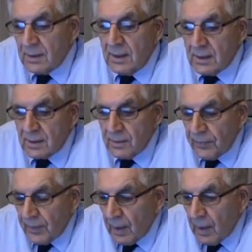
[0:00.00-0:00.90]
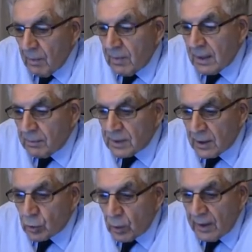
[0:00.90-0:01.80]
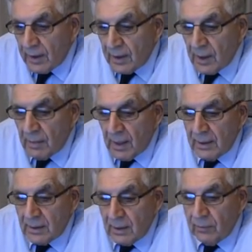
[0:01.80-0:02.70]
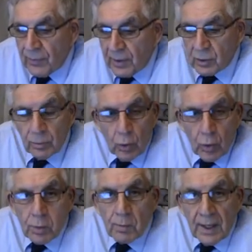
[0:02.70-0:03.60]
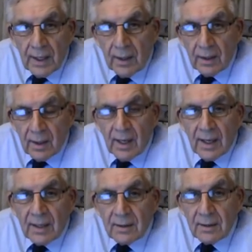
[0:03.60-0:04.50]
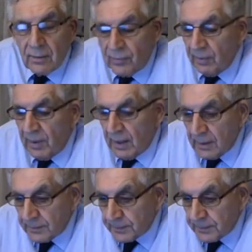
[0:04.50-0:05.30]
ديزيز ما دام سيكشوالي يبقى ات انفكت بوث ميل اند فيميل